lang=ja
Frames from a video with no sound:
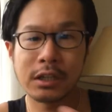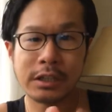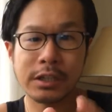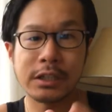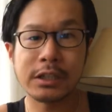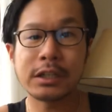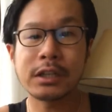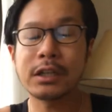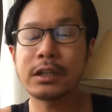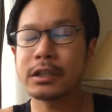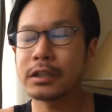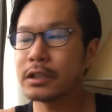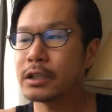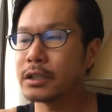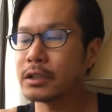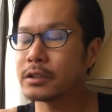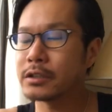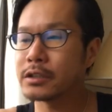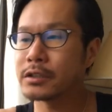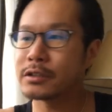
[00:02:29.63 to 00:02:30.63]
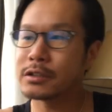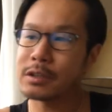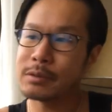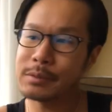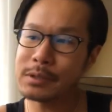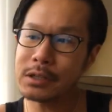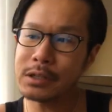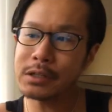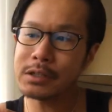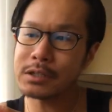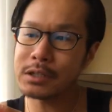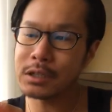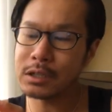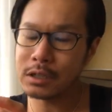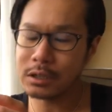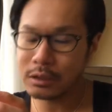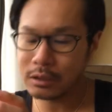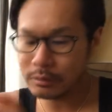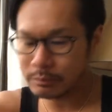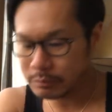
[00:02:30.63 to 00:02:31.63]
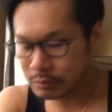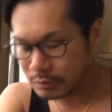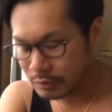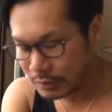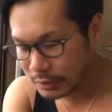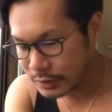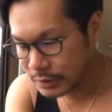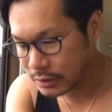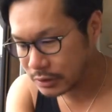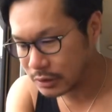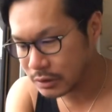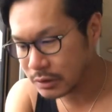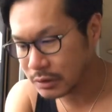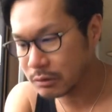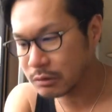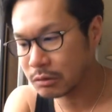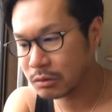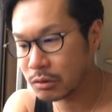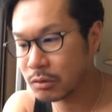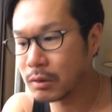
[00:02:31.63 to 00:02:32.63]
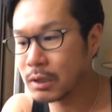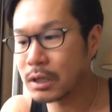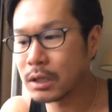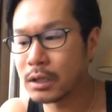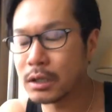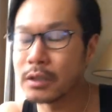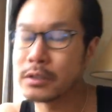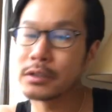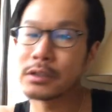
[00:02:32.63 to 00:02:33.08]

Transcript: 切り替えてじゃあスタビライザーぶっ壊れちゃったってことは